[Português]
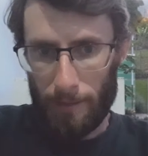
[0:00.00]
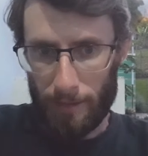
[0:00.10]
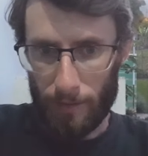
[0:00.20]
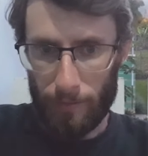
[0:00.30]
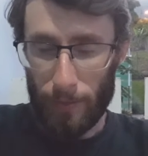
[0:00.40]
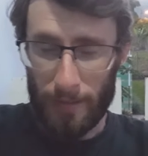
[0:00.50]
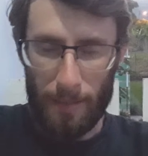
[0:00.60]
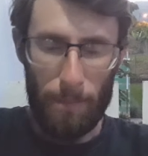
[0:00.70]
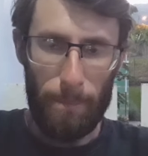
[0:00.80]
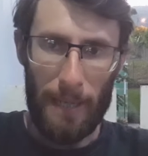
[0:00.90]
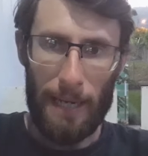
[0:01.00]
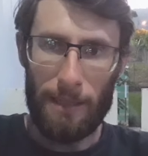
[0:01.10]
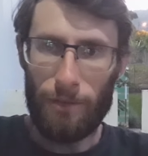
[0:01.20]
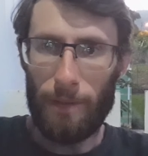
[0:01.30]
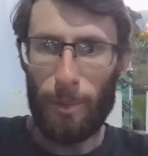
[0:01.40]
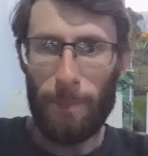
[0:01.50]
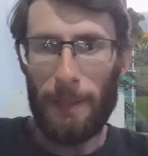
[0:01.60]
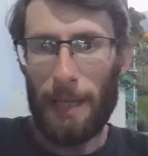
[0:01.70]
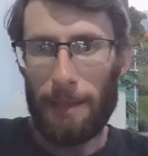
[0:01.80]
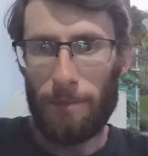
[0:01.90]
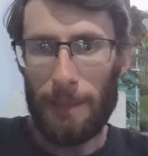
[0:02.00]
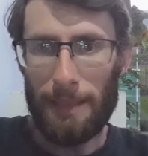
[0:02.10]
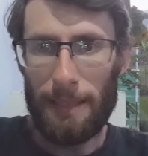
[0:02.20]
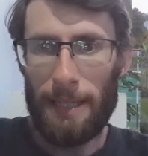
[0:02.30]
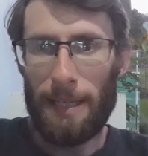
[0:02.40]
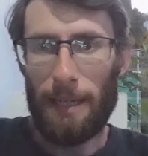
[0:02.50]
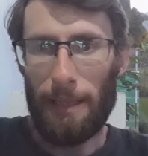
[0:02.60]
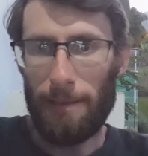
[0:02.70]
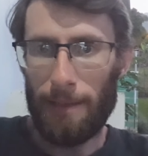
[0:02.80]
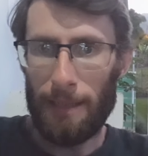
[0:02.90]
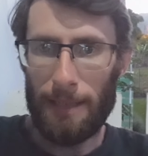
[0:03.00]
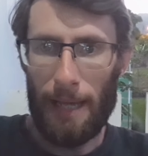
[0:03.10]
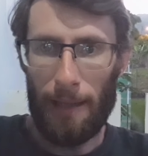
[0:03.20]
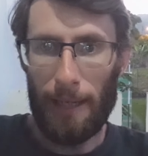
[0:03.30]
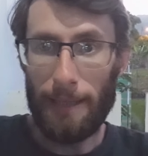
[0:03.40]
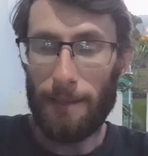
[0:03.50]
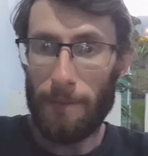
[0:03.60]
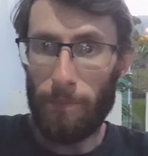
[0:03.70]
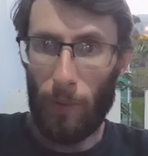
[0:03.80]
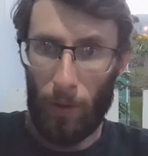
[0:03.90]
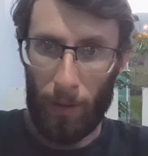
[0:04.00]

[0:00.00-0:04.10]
Se, você pegar na sua propriedade uma terneira e tratar leite em pó,